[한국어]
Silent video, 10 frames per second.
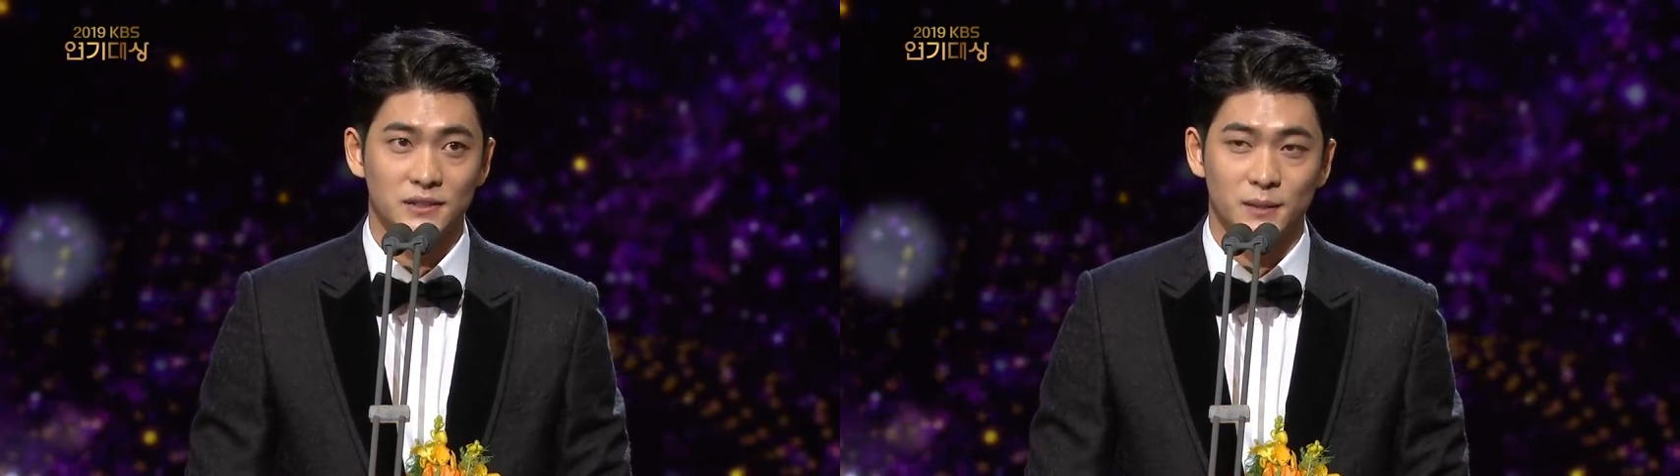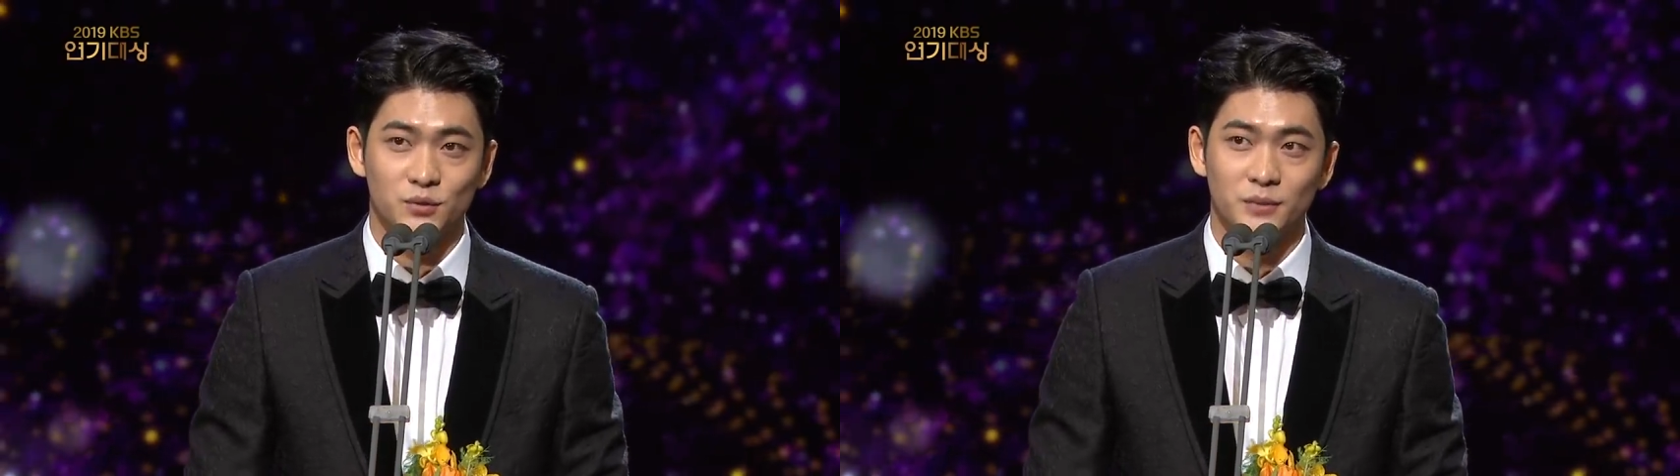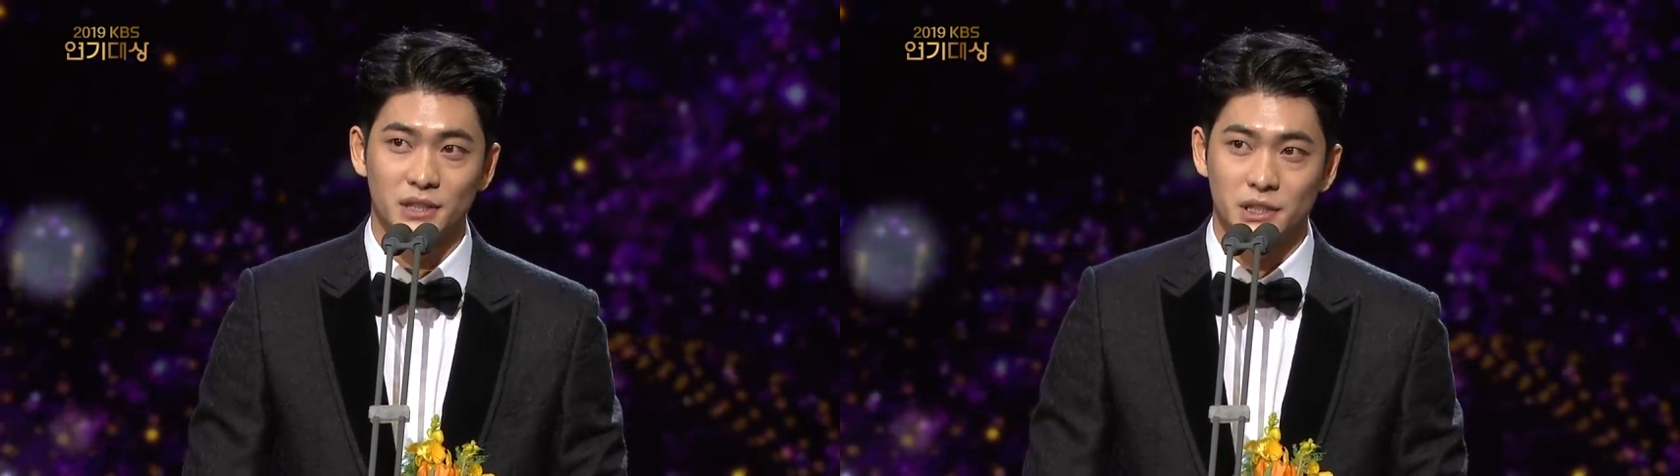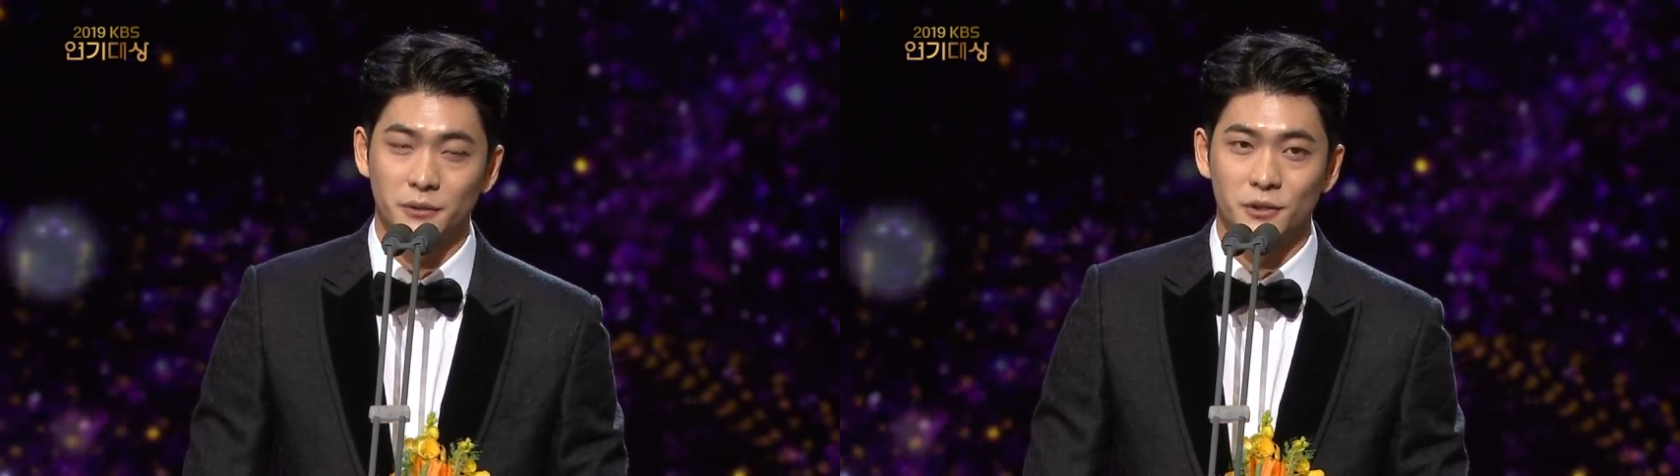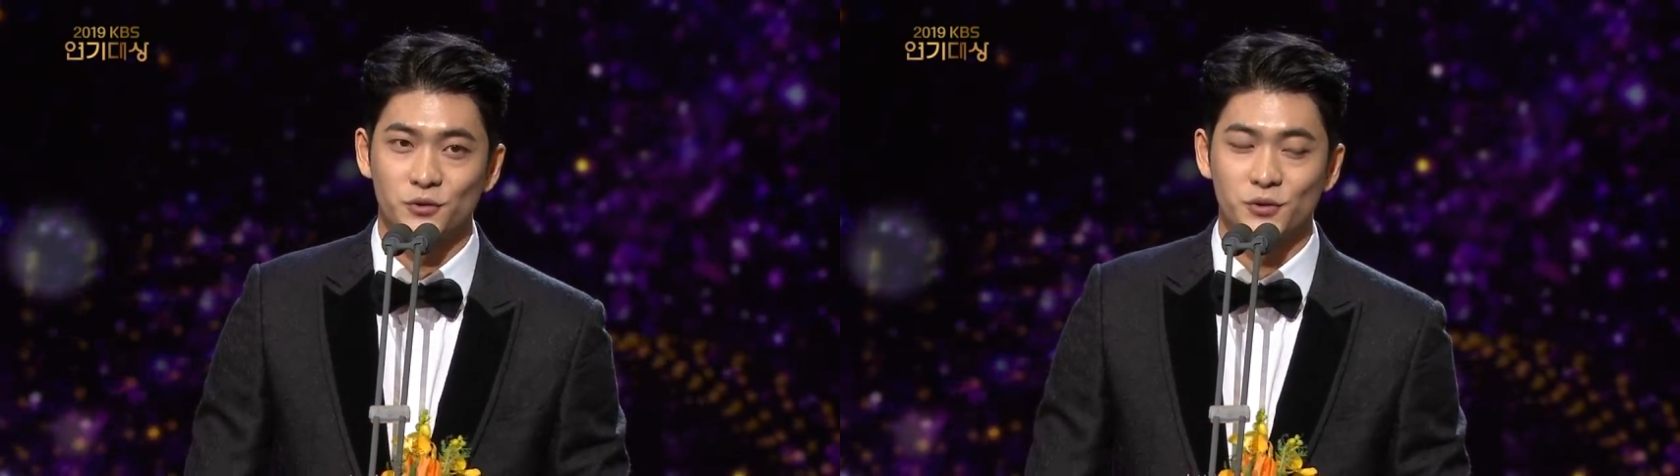작품의
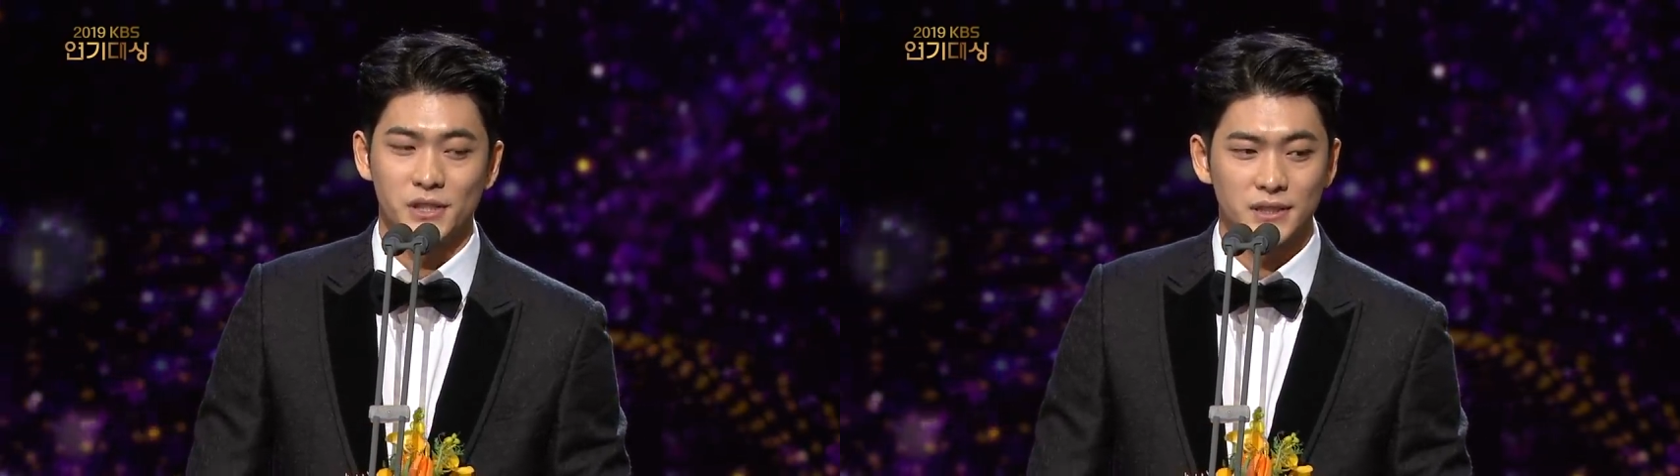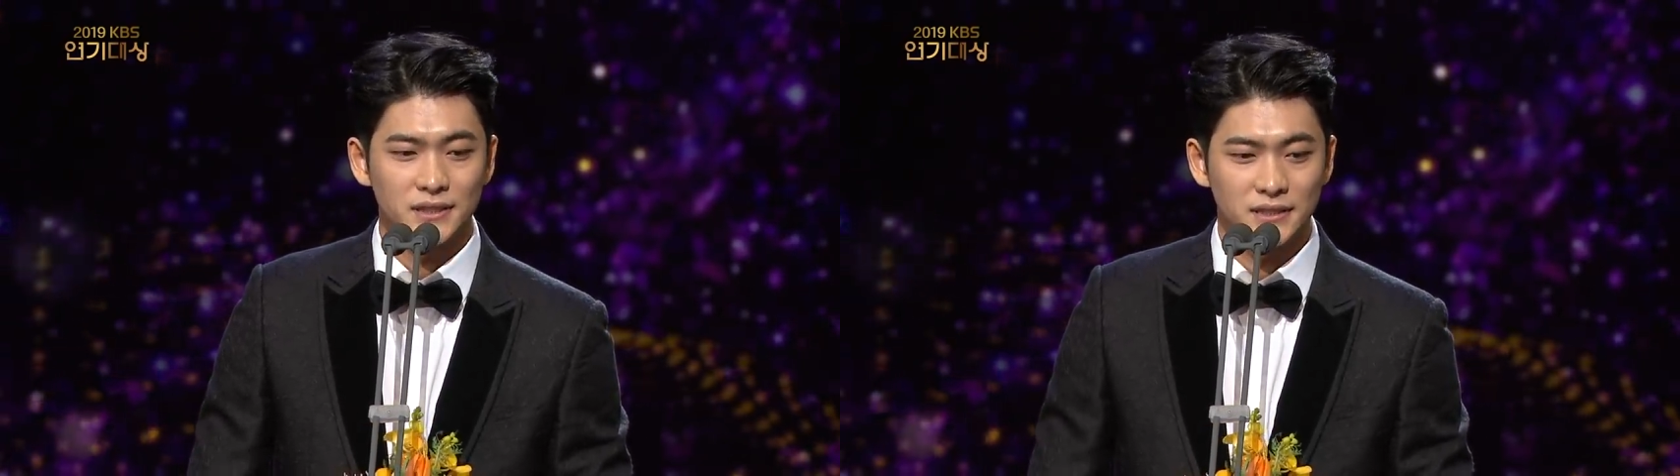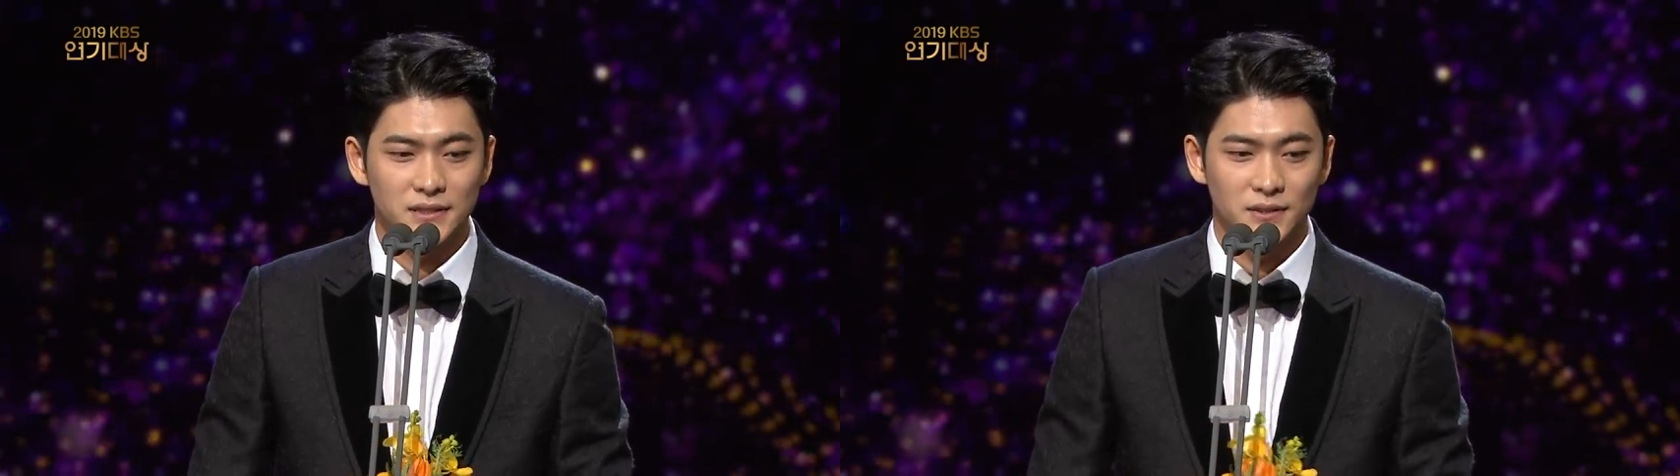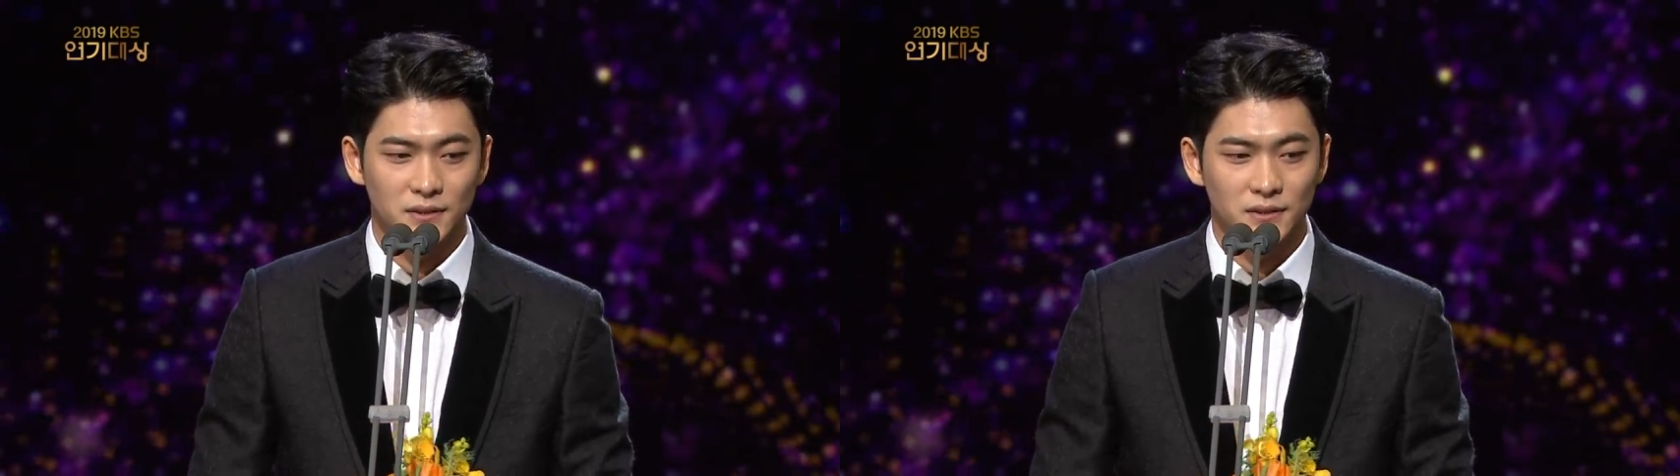기회를 주신 어,